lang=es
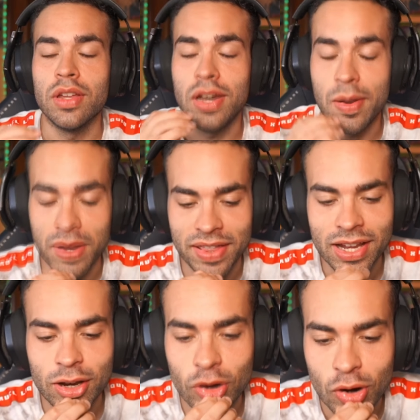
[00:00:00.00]
verdad
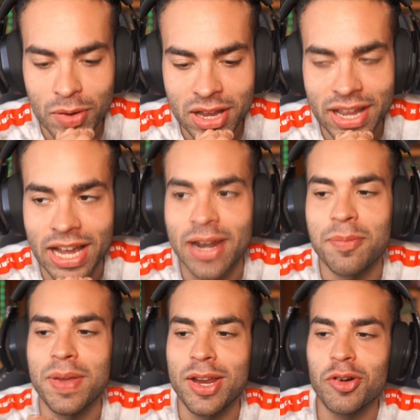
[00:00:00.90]
que no lo voy a negar,
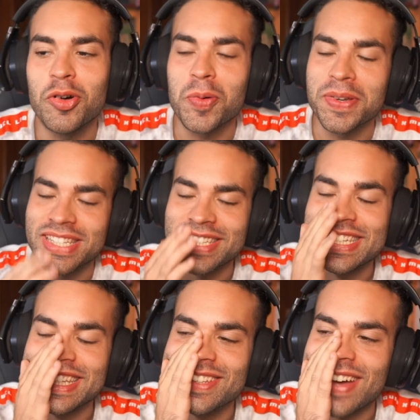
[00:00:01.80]
pero hubiese
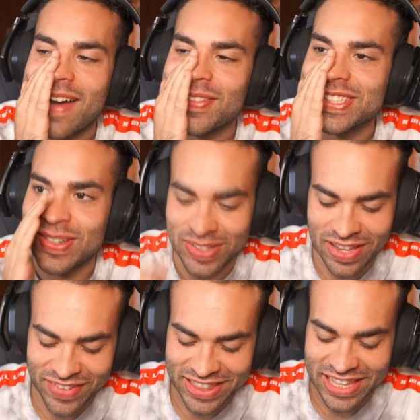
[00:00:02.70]
sido
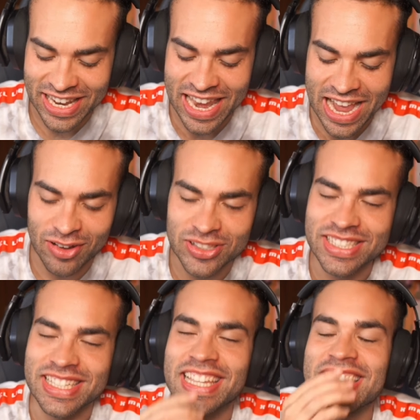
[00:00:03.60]
absolutamente la
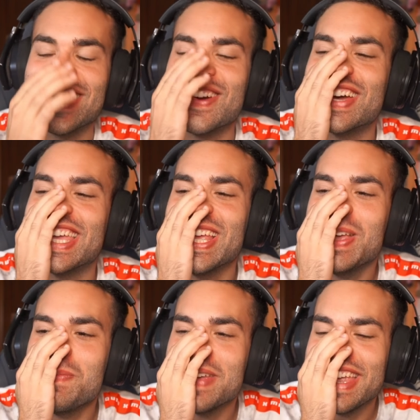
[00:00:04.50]
hostia, tío. ¡Qué
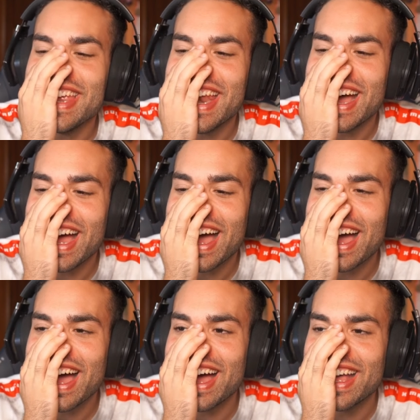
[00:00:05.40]

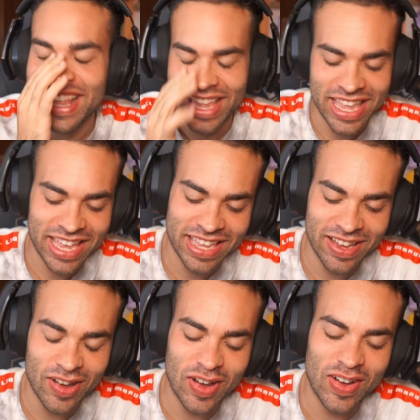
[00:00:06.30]
pena! Es que...
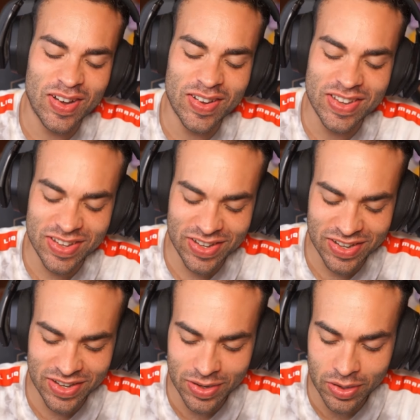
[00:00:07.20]

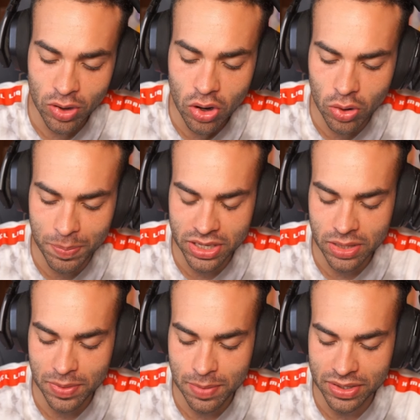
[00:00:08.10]
¡Ay! ¡Ojo! Pequita
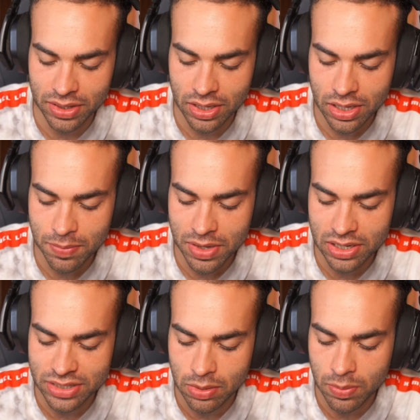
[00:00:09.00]
por la parte de aquí. Bien, le
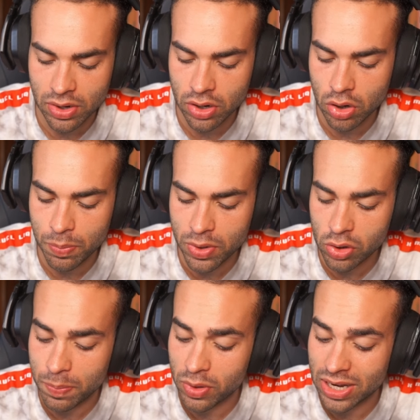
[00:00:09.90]
sacamos valor a los
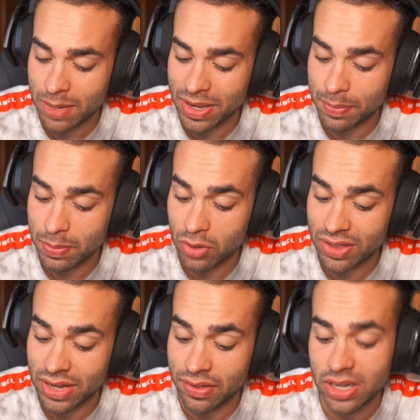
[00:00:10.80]
puercos, pero que le pegue primero al
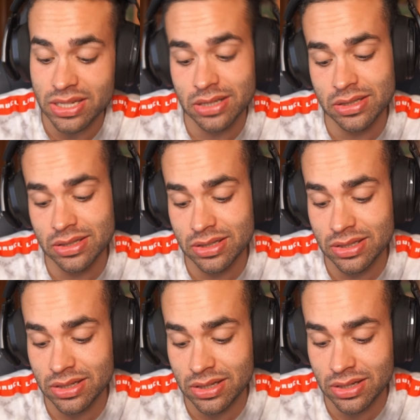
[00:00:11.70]
de la derecha.
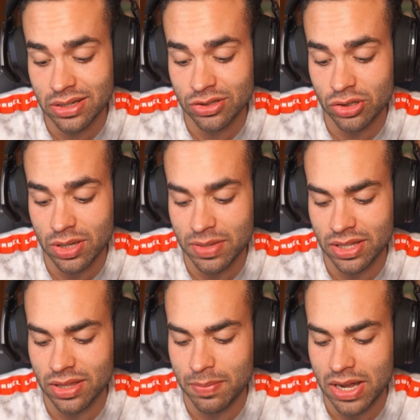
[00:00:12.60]
Eh, eso está
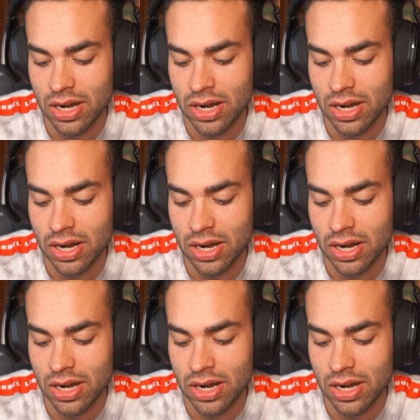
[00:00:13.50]
bastante mal,